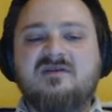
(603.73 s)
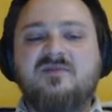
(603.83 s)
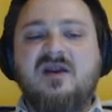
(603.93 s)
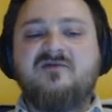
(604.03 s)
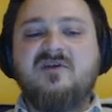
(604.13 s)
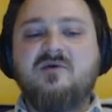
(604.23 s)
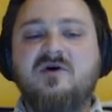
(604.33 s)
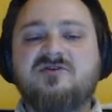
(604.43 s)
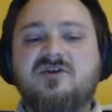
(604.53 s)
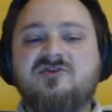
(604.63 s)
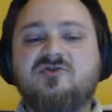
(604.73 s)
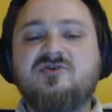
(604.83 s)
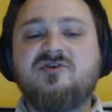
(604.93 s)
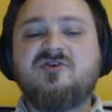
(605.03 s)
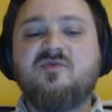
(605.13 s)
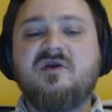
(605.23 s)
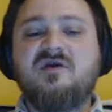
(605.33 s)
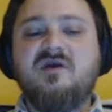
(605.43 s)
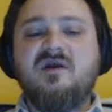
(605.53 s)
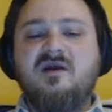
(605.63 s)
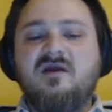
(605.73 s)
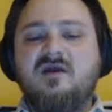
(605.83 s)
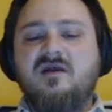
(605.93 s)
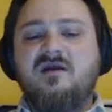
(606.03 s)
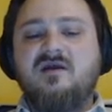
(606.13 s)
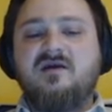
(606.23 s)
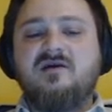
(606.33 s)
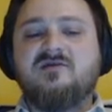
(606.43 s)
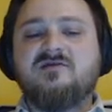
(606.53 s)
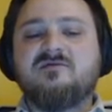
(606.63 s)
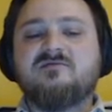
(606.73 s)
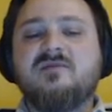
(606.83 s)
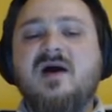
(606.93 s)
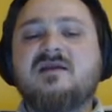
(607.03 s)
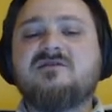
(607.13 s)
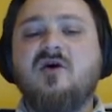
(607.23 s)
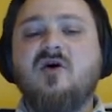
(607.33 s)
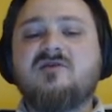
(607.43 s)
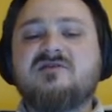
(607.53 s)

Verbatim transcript: sprawiło, że czuliśmy e, bardzo